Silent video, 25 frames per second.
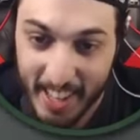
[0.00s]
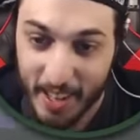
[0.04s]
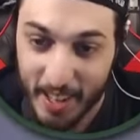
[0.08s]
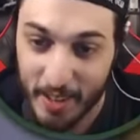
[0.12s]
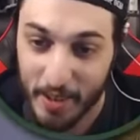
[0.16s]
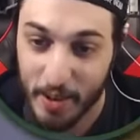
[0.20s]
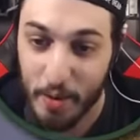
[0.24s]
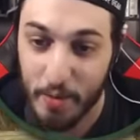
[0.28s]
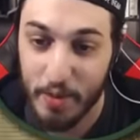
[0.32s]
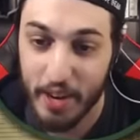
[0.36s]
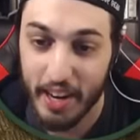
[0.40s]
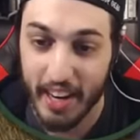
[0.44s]

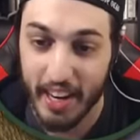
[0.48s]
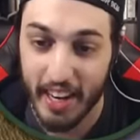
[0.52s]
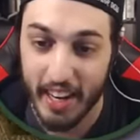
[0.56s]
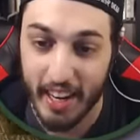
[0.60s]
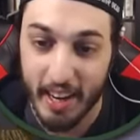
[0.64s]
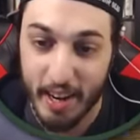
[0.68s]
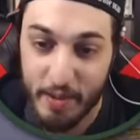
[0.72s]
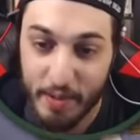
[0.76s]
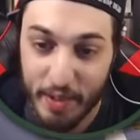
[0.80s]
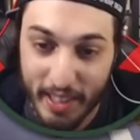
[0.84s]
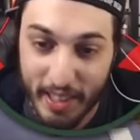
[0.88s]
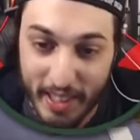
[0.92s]
Dobbiamo fare
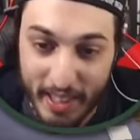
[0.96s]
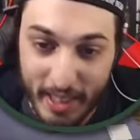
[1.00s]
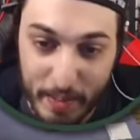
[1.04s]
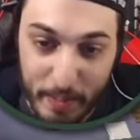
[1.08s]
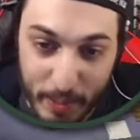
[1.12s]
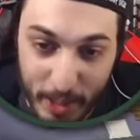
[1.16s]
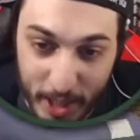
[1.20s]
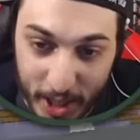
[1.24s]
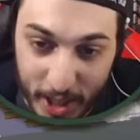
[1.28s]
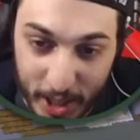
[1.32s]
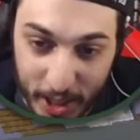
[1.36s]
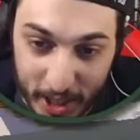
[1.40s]

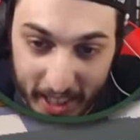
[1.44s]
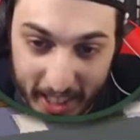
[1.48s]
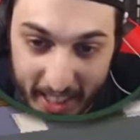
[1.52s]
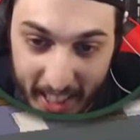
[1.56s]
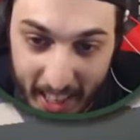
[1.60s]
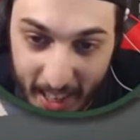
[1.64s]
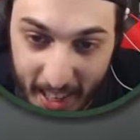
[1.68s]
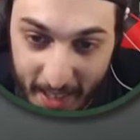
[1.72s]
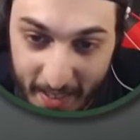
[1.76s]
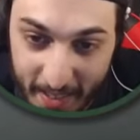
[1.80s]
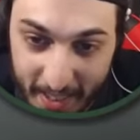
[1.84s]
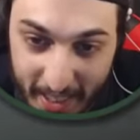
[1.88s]
l'elefante
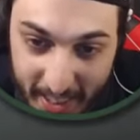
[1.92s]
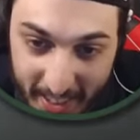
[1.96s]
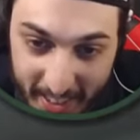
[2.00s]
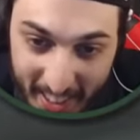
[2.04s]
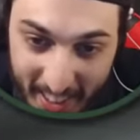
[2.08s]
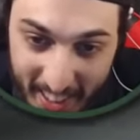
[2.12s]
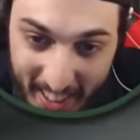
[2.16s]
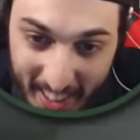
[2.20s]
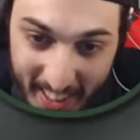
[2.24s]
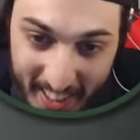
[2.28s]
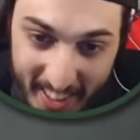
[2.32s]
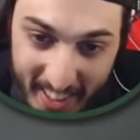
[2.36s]
peggiore della
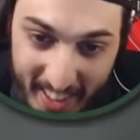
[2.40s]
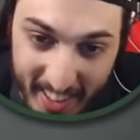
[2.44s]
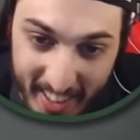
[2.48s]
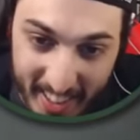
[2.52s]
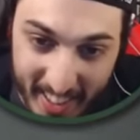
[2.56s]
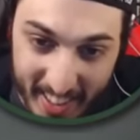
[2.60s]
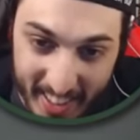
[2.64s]
vita.